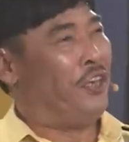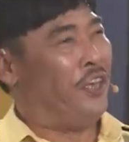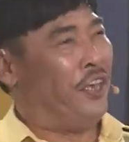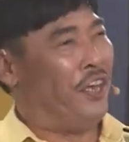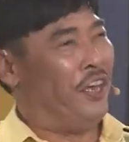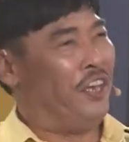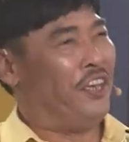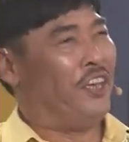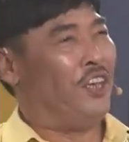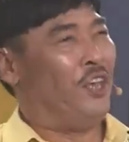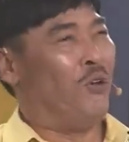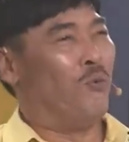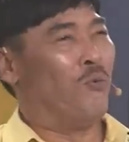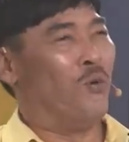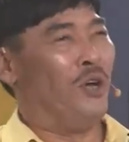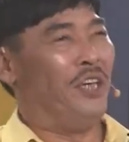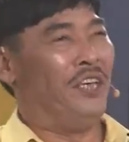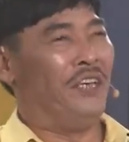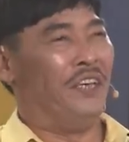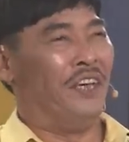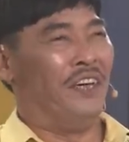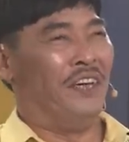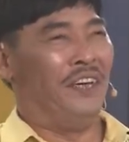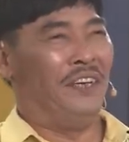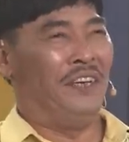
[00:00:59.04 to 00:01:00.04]
diện với
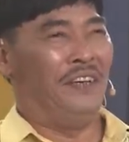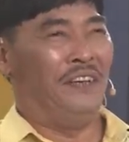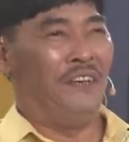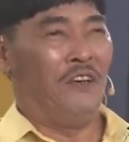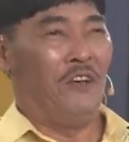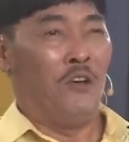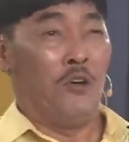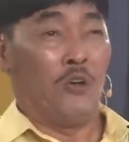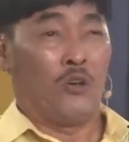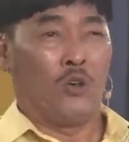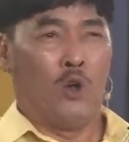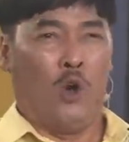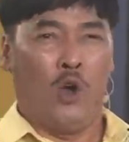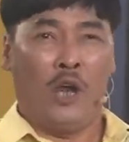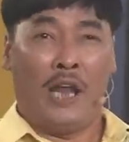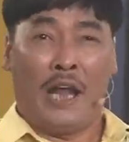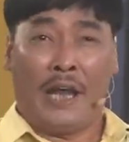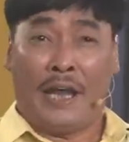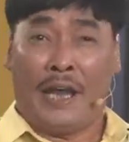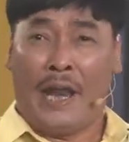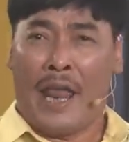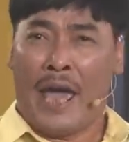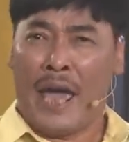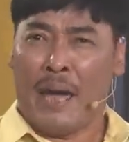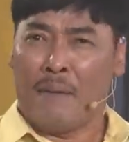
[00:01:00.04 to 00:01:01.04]
quý vị Đó
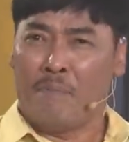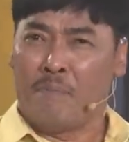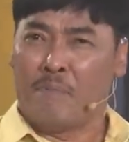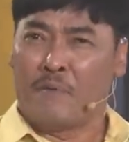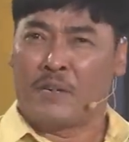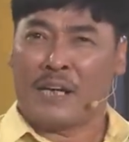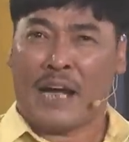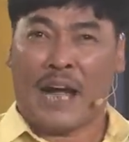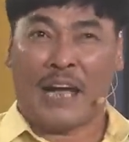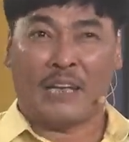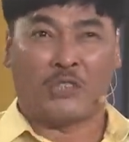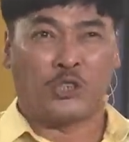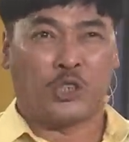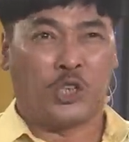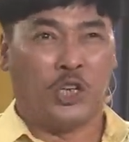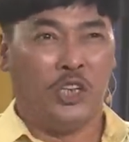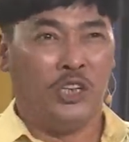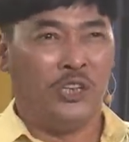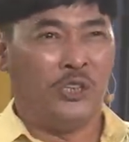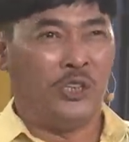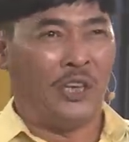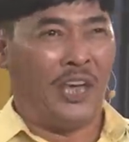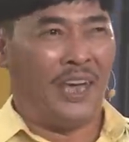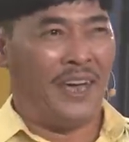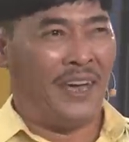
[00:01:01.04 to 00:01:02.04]
là nam ca sĩ
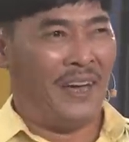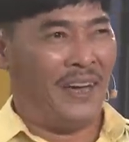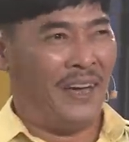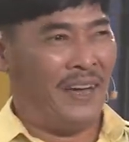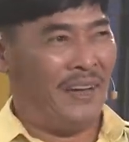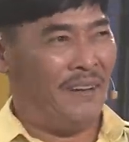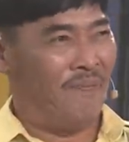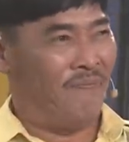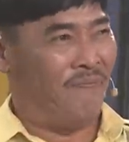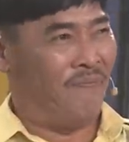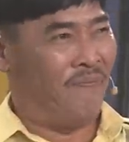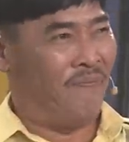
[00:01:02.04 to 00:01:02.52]
trẻ